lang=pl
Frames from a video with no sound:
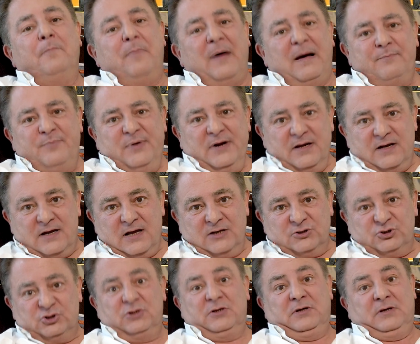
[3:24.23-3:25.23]

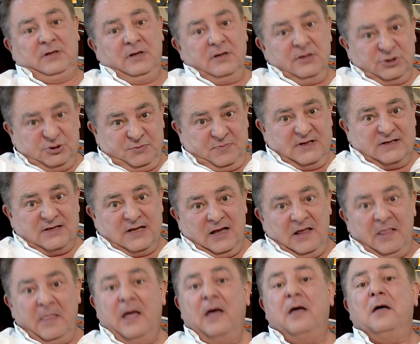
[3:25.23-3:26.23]
paprykarz
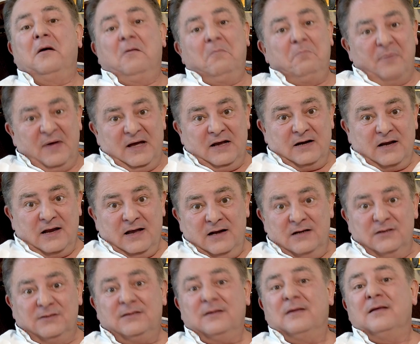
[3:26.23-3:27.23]
śmietana,
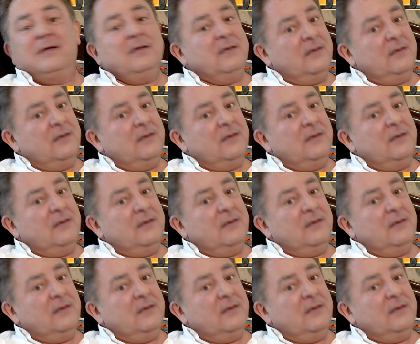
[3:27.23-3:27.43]
perkelt,